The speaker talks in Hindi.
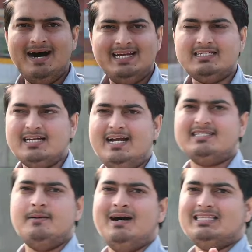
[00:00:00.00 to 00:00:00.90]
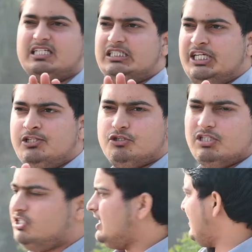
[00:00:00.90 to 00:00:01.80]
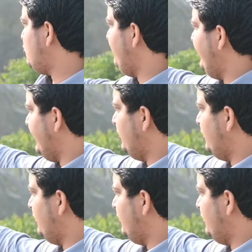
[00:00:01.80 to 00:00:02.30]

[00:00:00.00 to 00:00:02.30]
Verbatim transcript: हमारी साइड से मात्र 300 से 400 मीटर